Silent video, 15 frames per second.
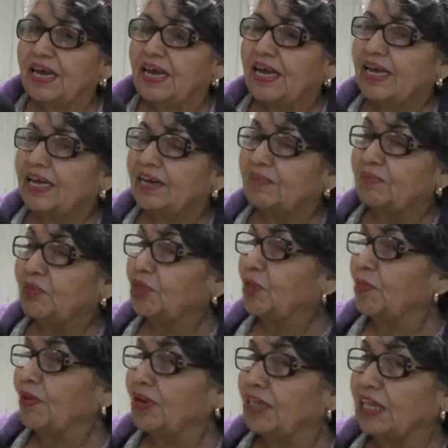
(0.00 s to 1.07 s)
El mundo
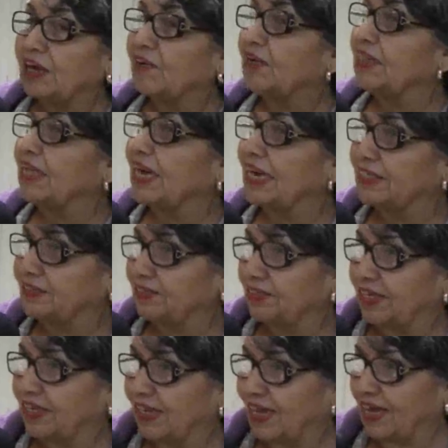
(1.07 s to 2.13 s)
político ante la
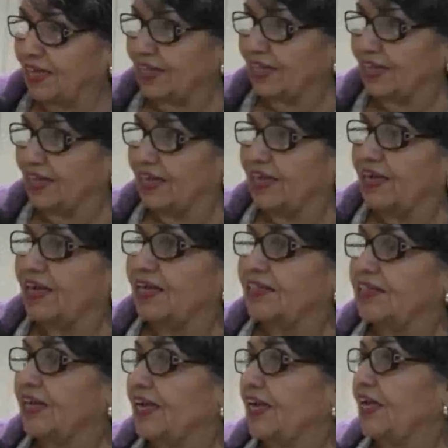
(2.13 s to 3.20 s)
sociedad
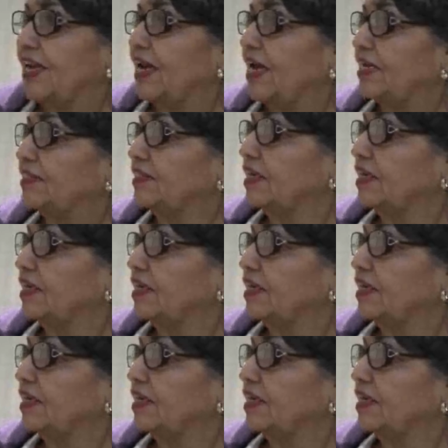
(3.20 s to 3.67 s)
tiene las